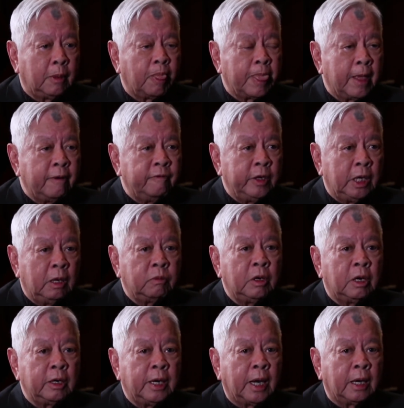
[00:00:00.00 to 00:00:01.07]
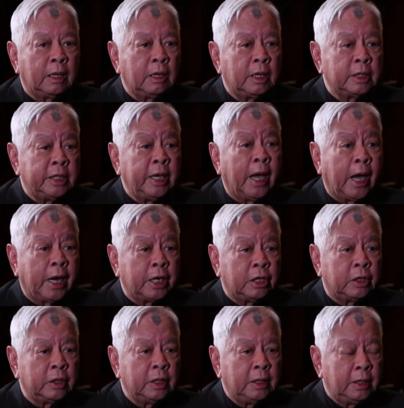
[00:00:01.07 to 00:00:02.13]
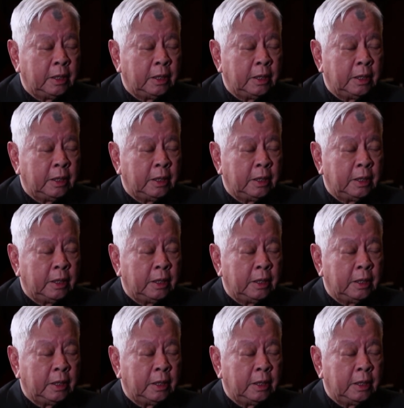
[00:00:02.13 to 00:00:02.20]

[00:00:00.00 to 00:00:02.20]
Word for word: Ừ. Vì lúc đó đã chia hai rồi.